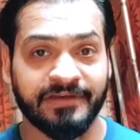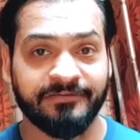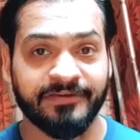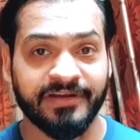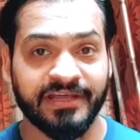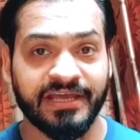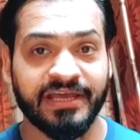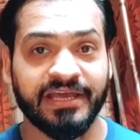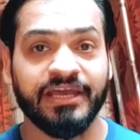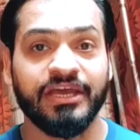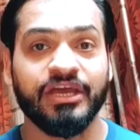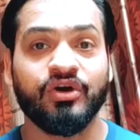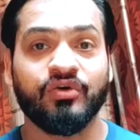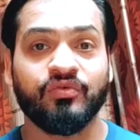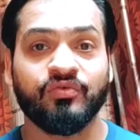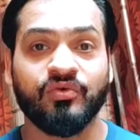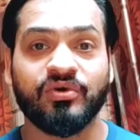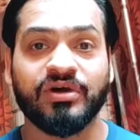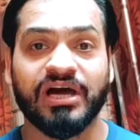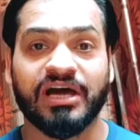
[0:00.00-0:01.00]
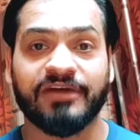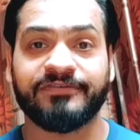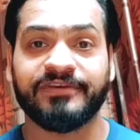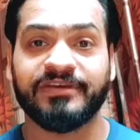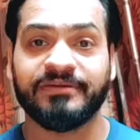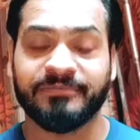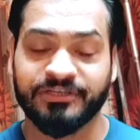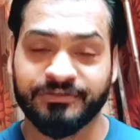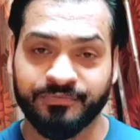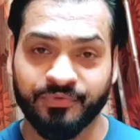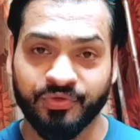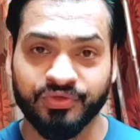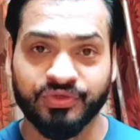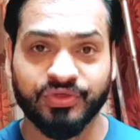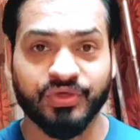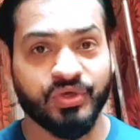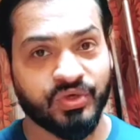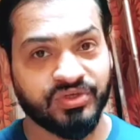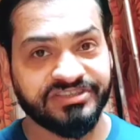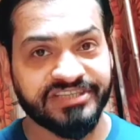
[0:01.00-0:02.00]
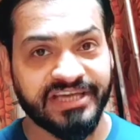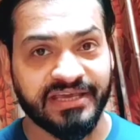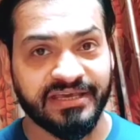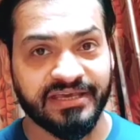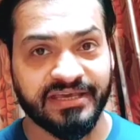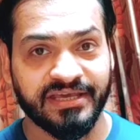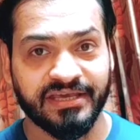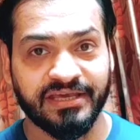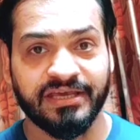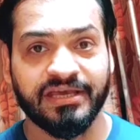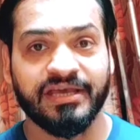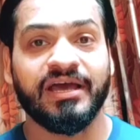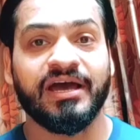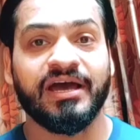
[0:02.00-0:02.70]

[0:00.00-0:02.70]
फेफड़े हैं वो काफ़ी मजबूत हो जाएंगे